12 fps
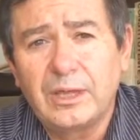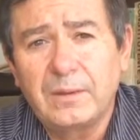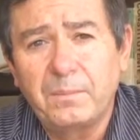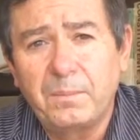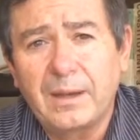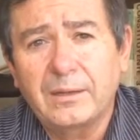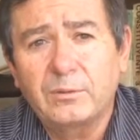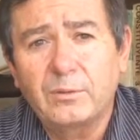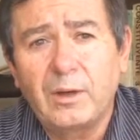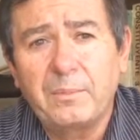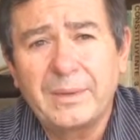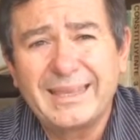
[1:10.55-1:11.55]
de
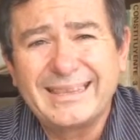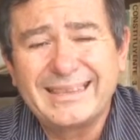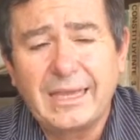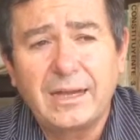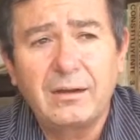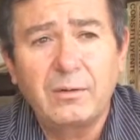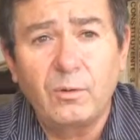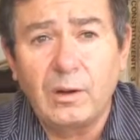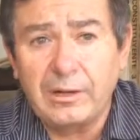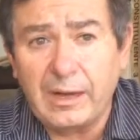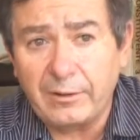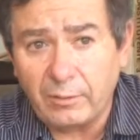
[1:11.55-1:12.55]
impacto ambiental o
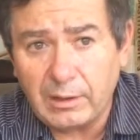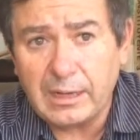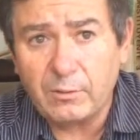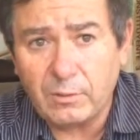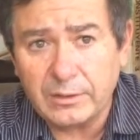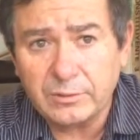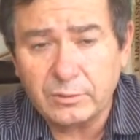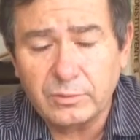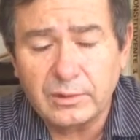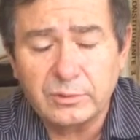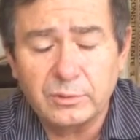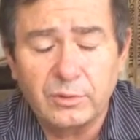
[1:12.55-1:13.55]
a la no elaboración de
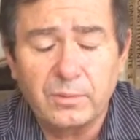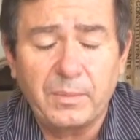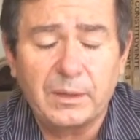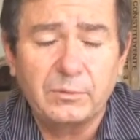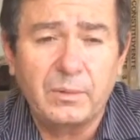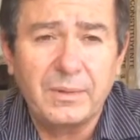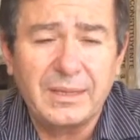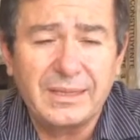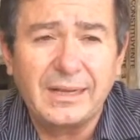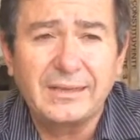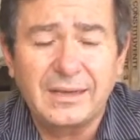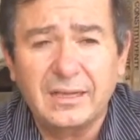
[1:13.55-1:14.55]
un estudio de impacto
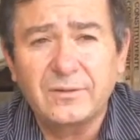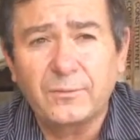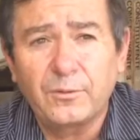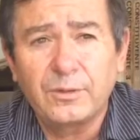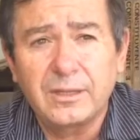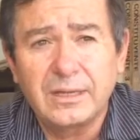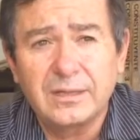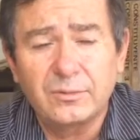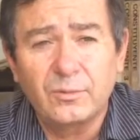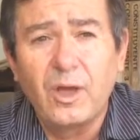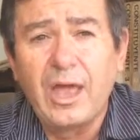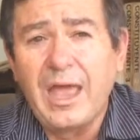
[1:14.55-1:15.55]
ambiental
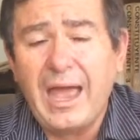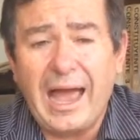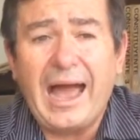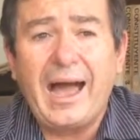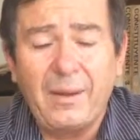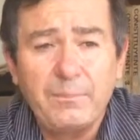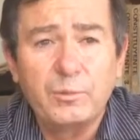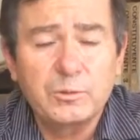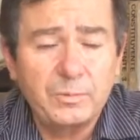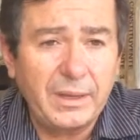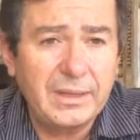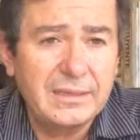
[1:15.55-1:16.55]
transfronterizo a
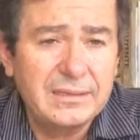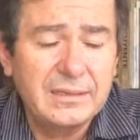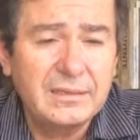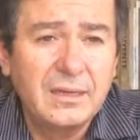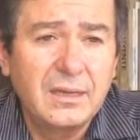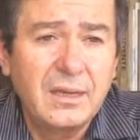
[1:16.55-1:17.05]
ambos países